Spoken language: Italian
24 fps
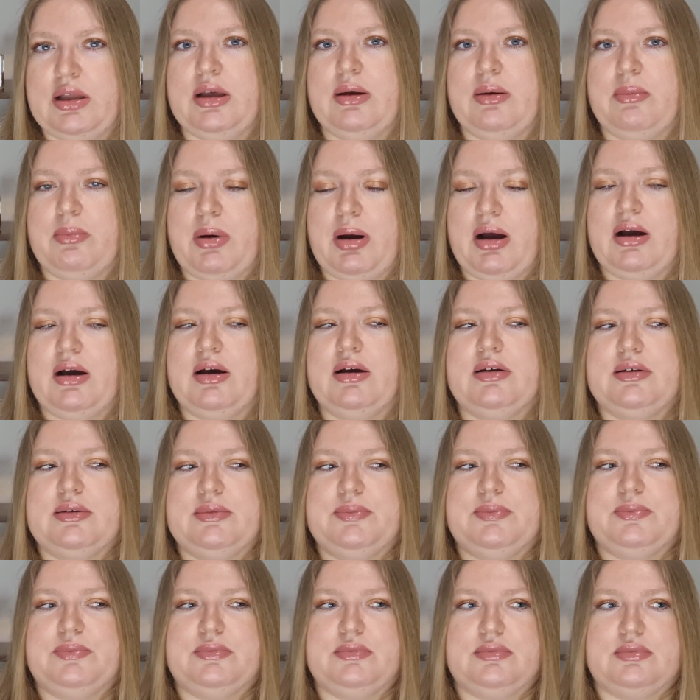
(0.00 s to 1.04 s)
ma
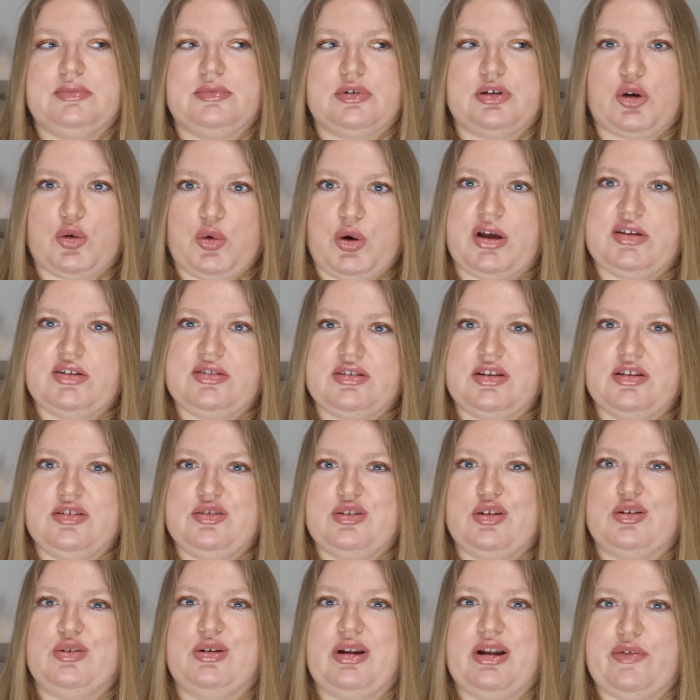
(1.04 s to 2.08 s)
queste
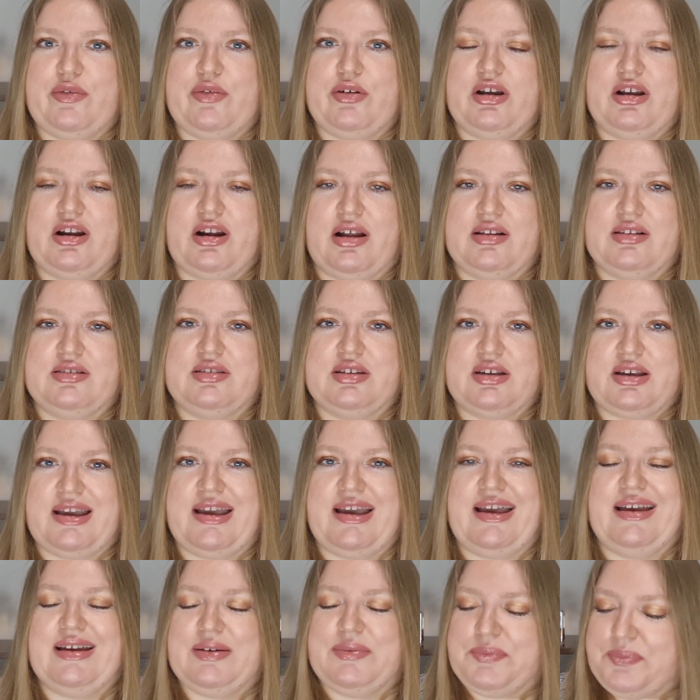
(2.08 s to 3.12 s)
sono le fragranze
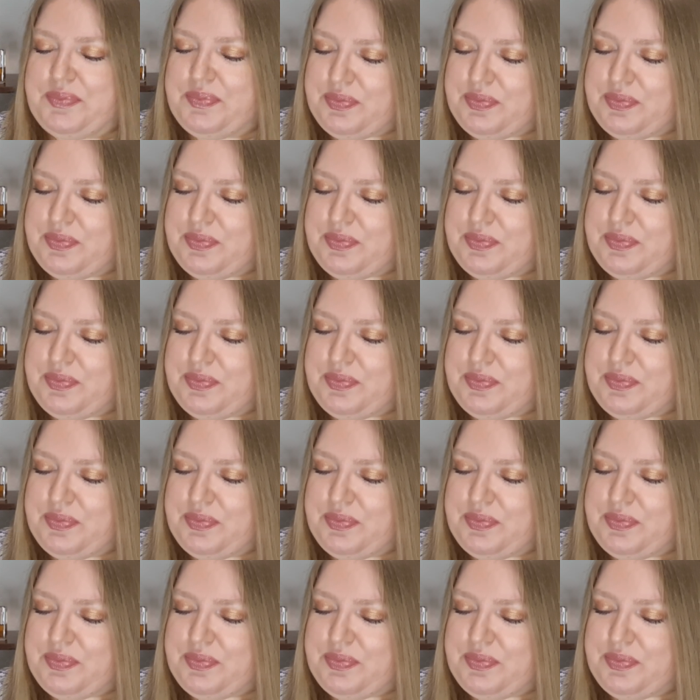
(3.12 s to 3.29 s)
che